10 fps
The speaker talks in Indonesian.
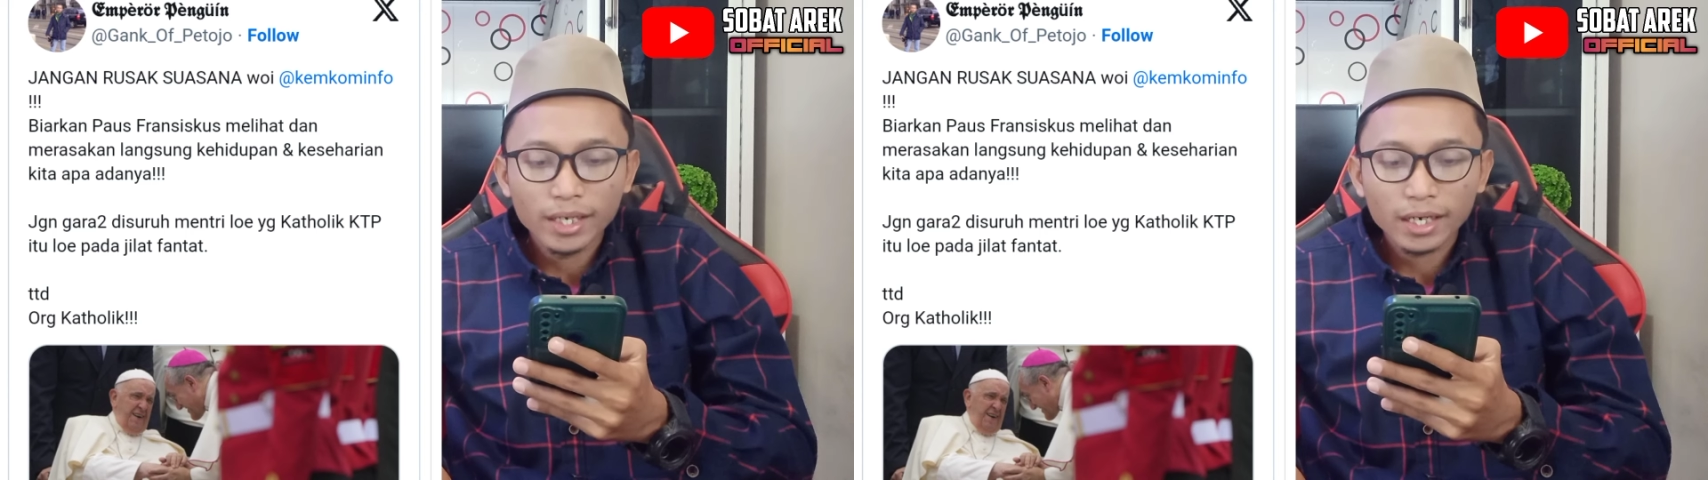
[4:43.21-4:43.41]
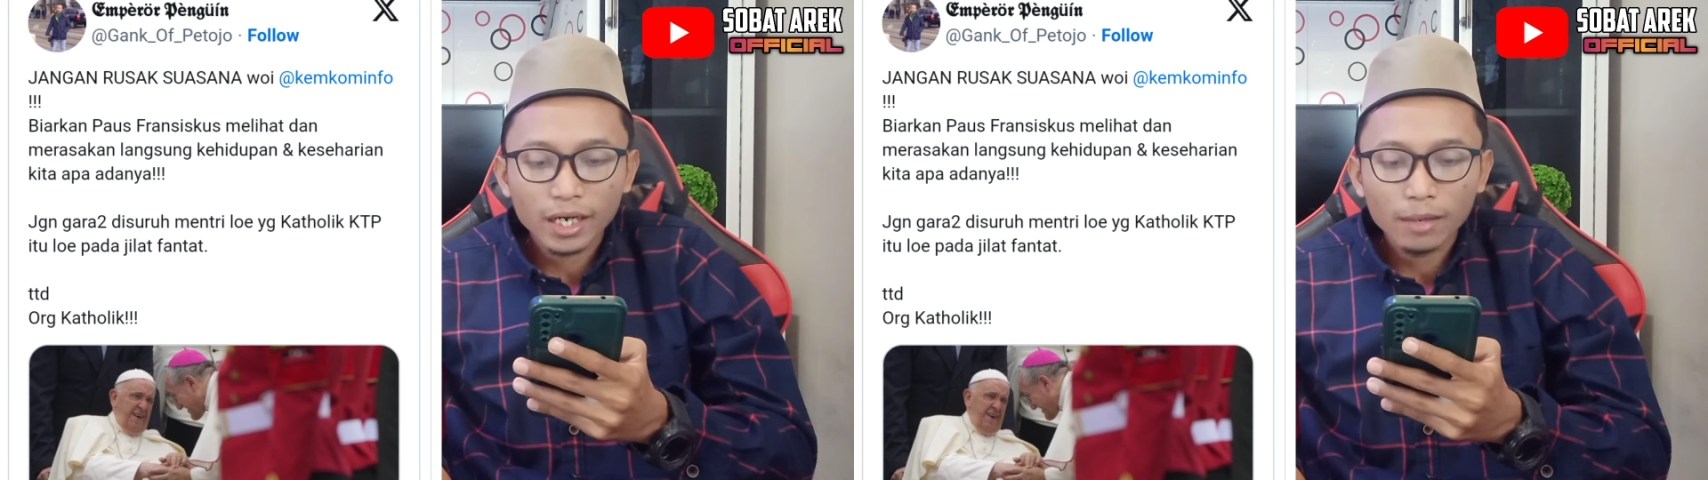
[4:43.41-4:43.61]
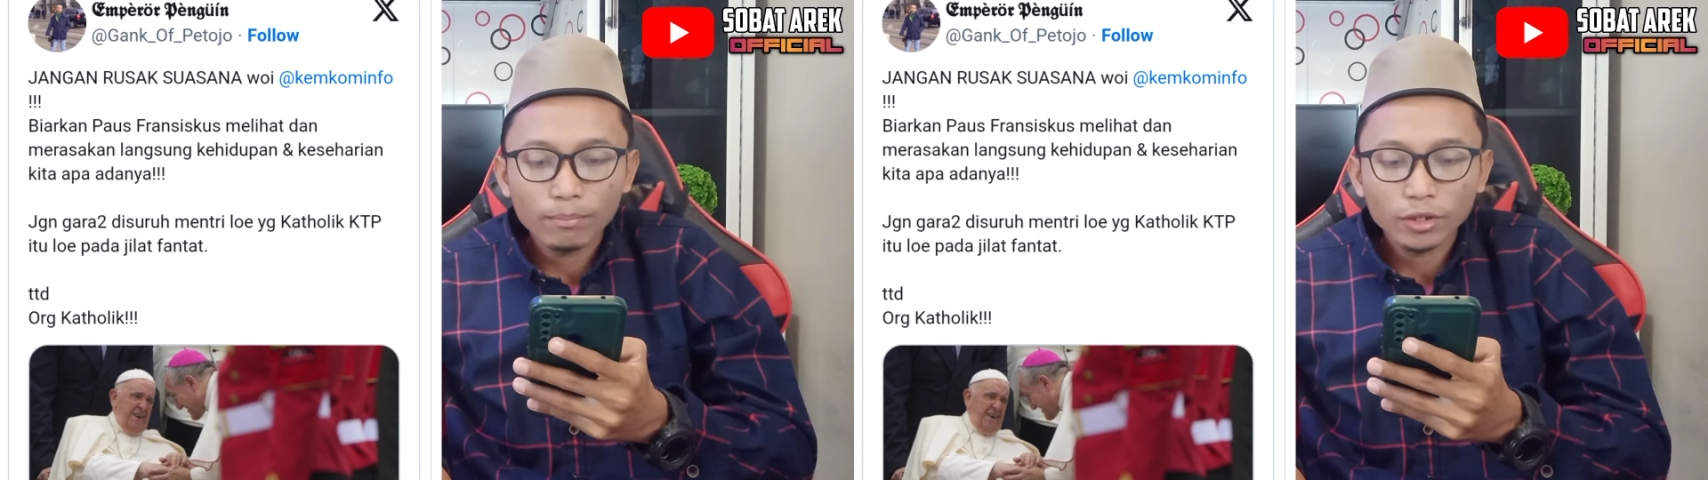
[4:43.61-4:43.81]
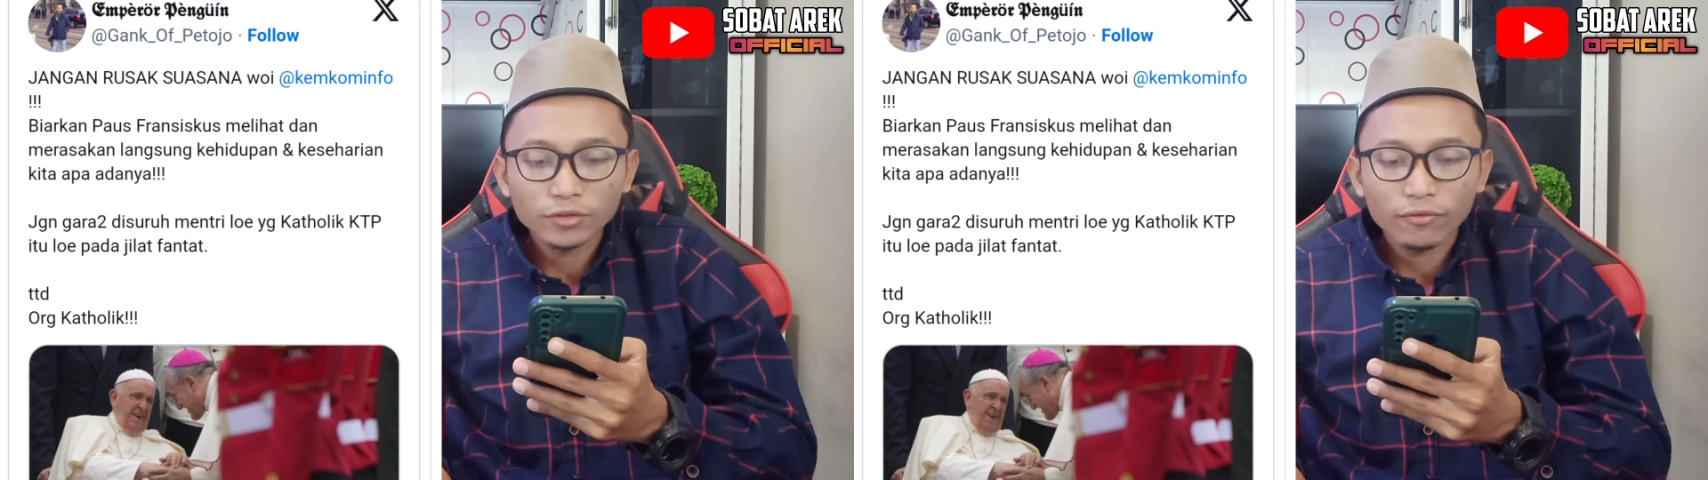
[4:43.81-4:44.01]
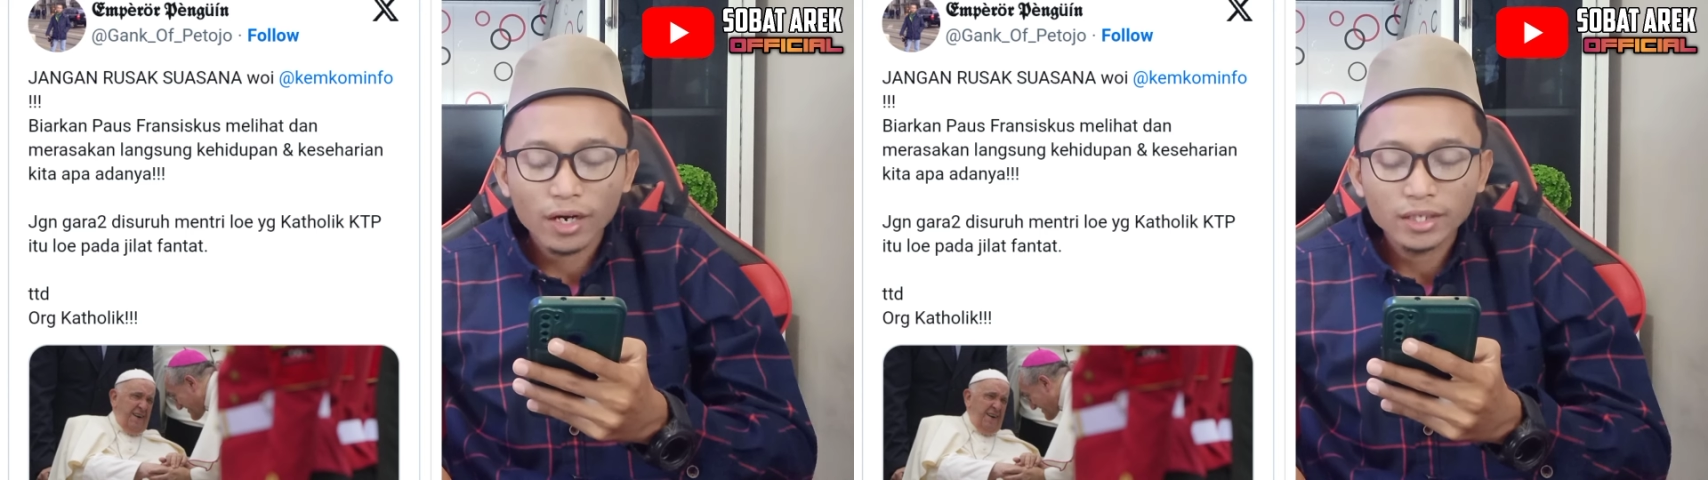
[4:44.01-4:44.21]
biarkan
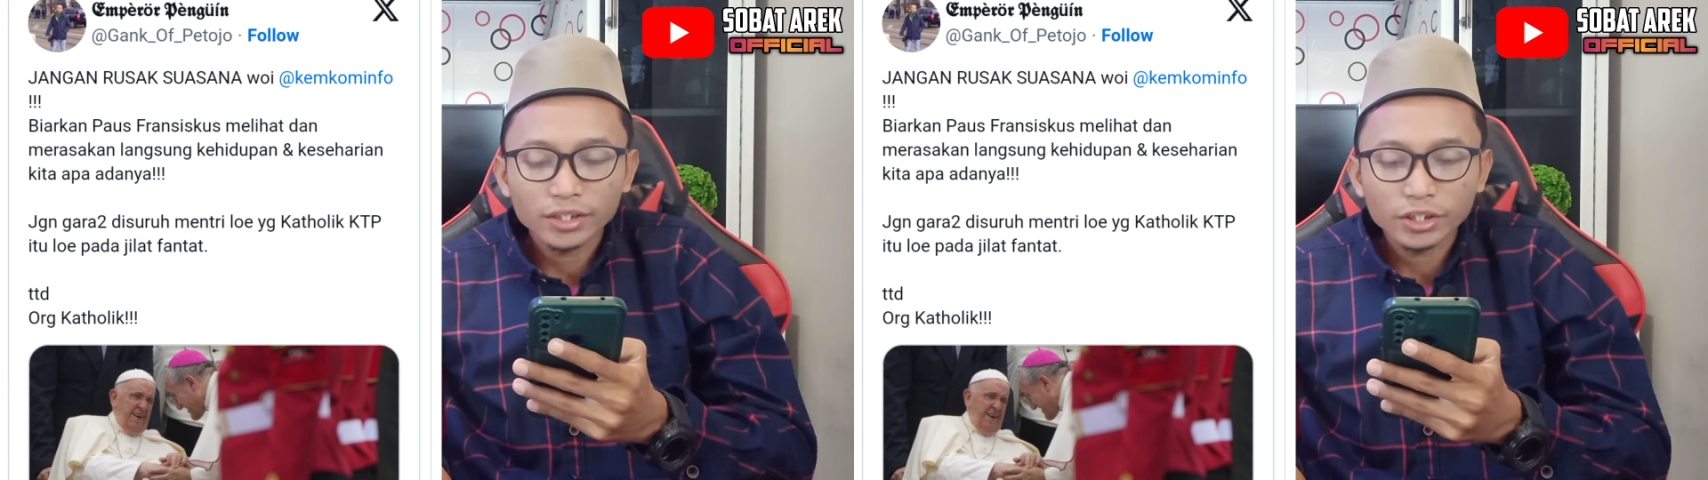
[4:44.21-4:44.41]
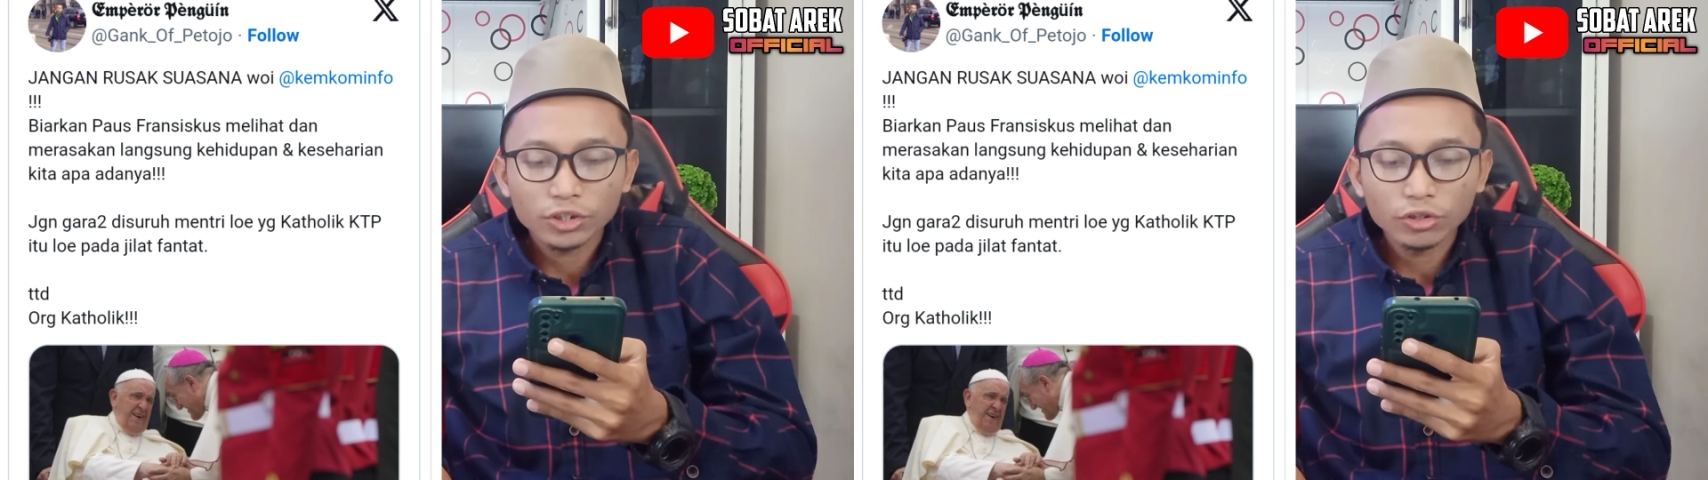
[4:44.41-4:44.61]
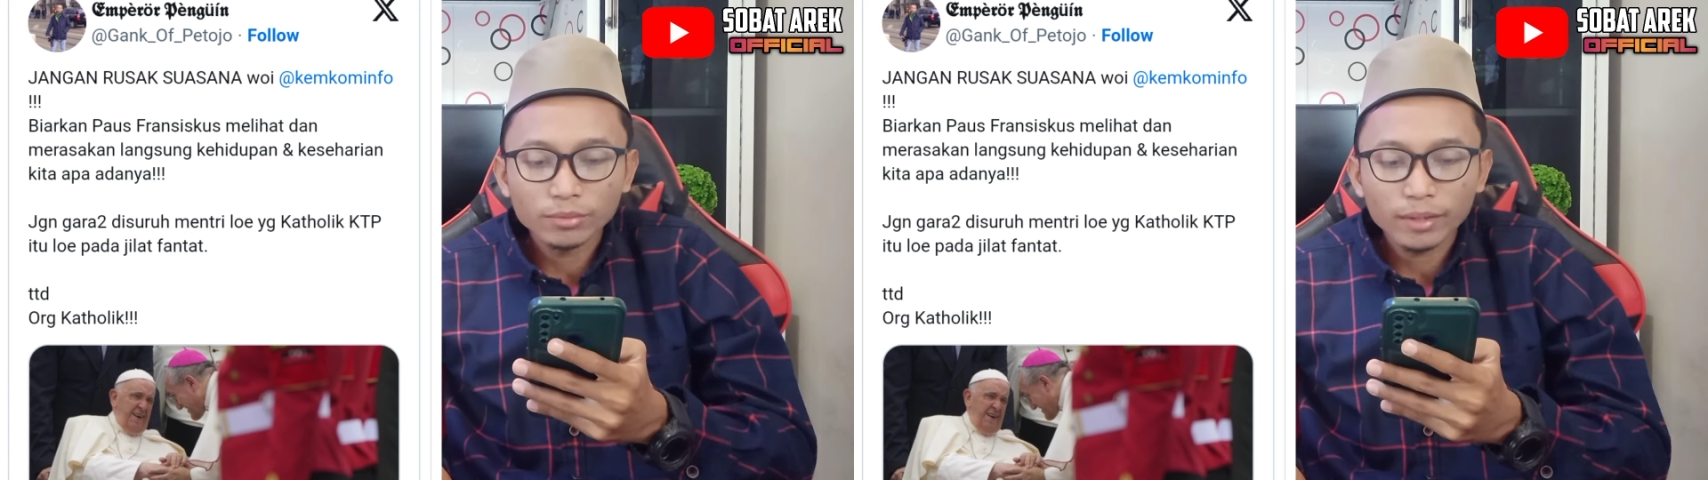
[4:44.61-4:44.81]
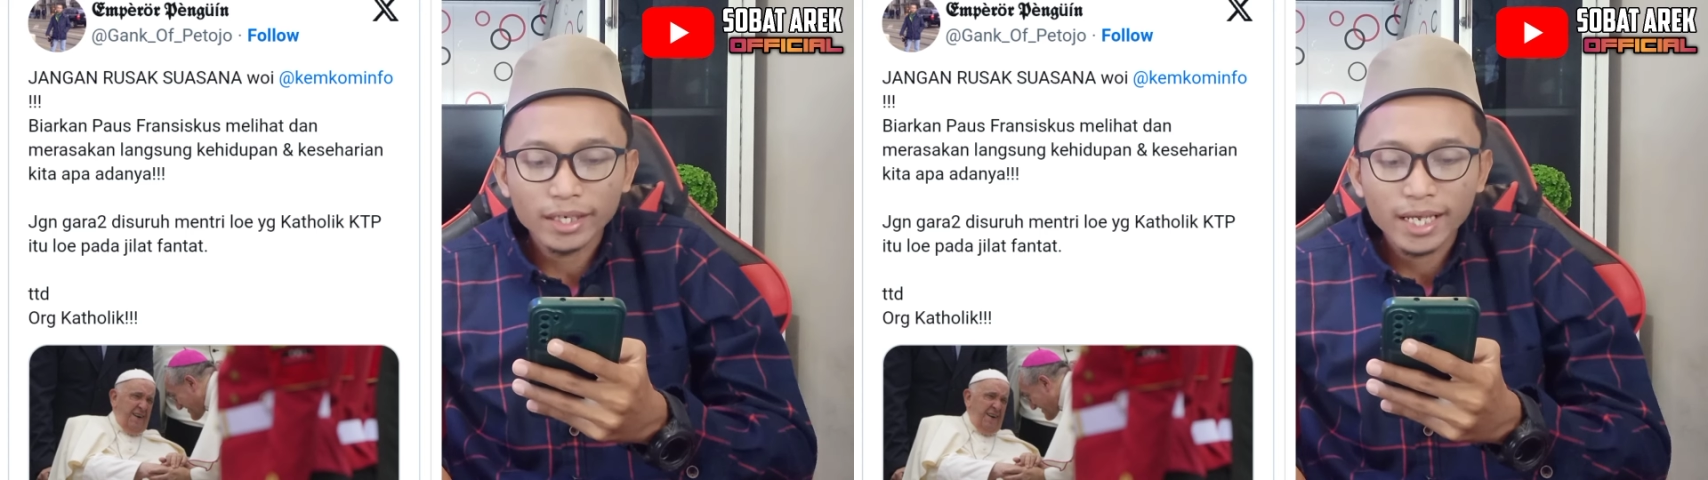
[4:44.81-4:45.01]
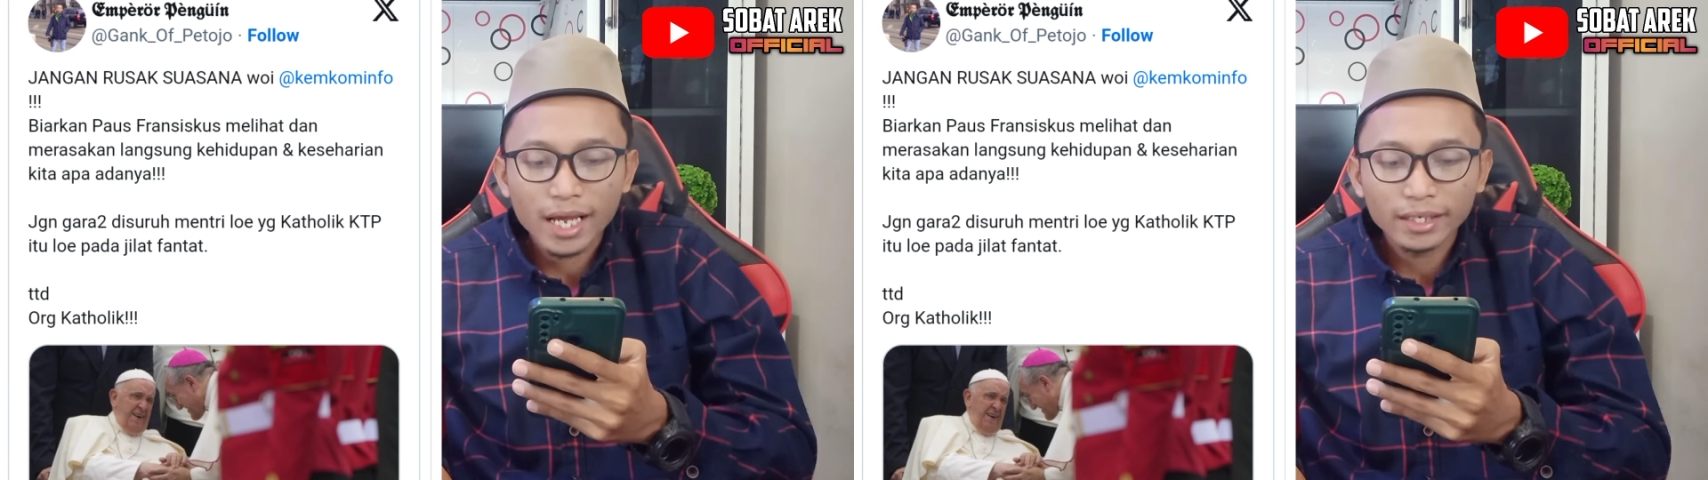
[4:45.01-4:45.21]
Paus Franciscus
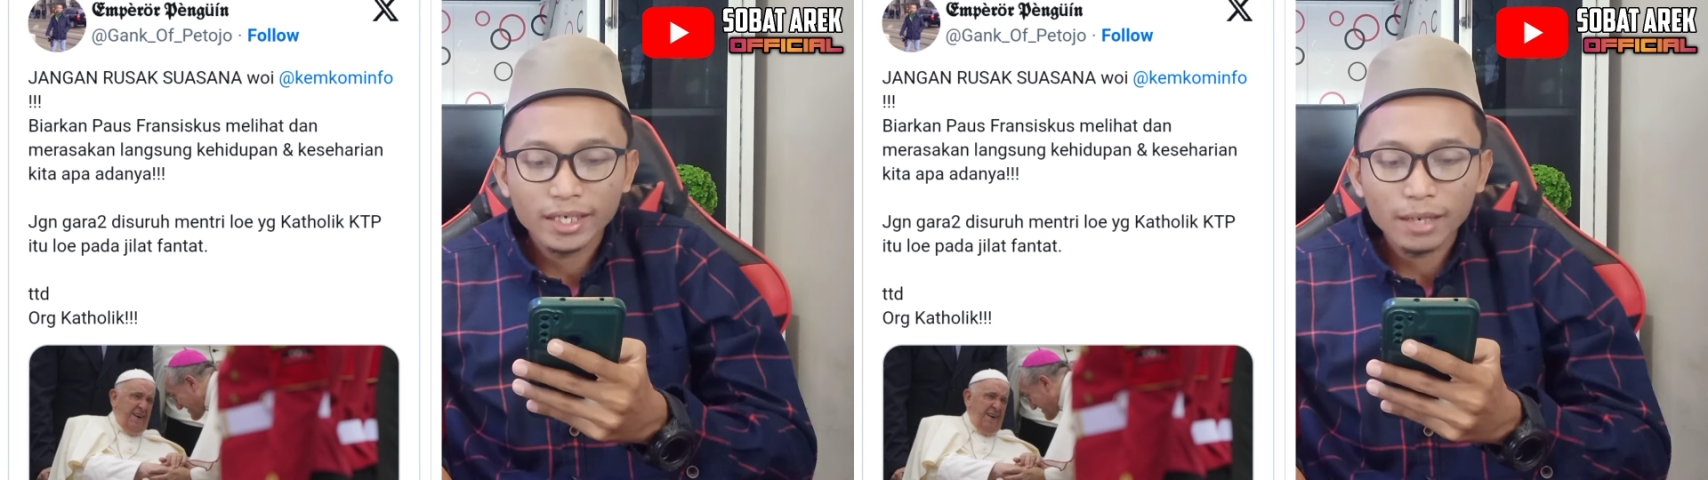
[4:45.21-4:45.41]
melihat